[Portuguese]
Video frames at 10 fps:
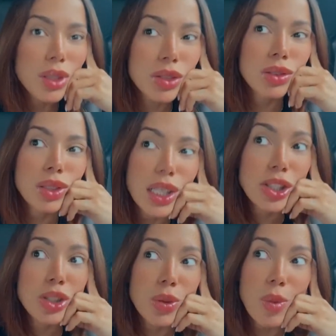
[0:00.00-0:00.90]
quando
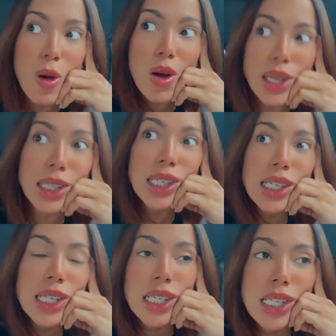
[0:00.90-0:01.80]
a gente morre,
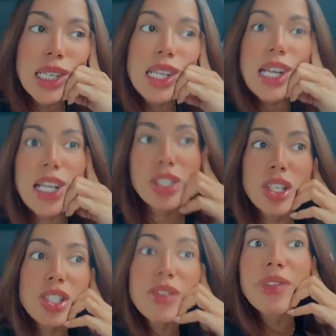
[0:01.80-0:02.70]
a
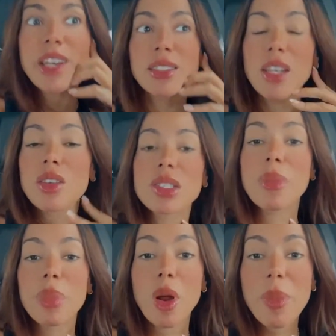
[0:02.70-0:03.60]
gente enfrenta a
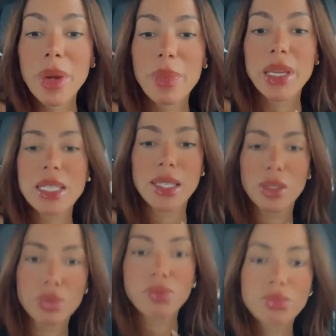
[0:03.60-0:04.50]
nossa própria
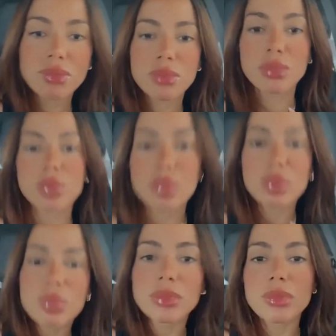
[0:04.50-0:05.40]
prisão,
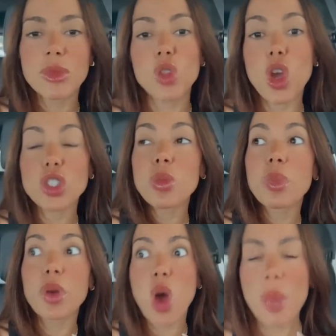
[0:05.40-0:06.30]
nosso
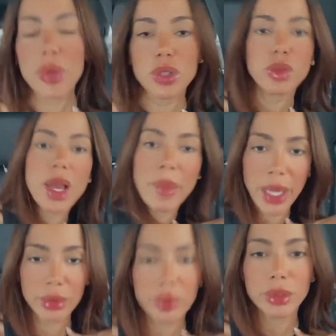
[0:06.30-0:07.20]
próprio
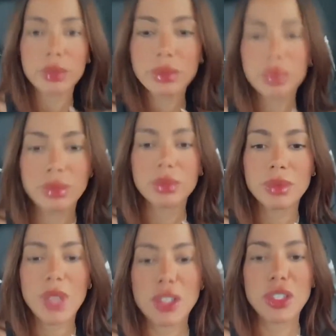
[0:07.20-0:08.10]
julgamento.
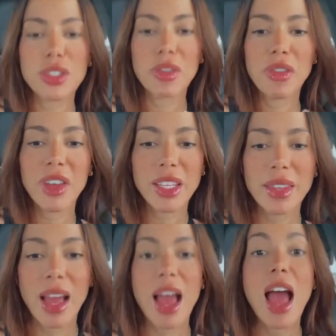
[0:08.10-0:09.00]
A gente
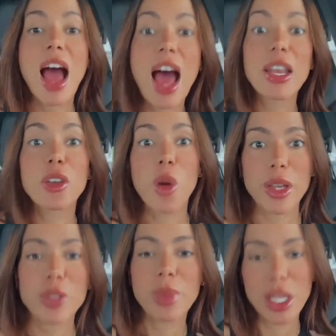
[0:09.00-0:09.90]
enfrenta a
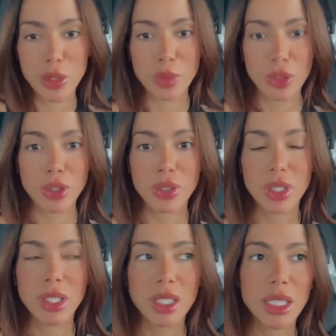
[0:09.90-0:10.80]
nós mesmos.
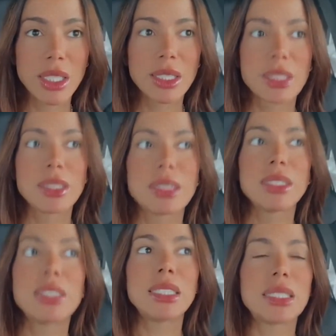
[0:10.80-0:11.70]

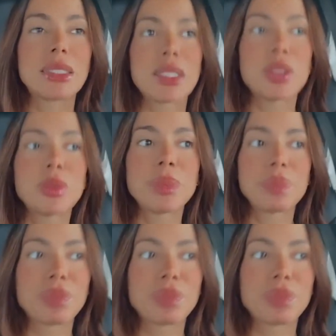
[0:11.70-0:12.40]
Então,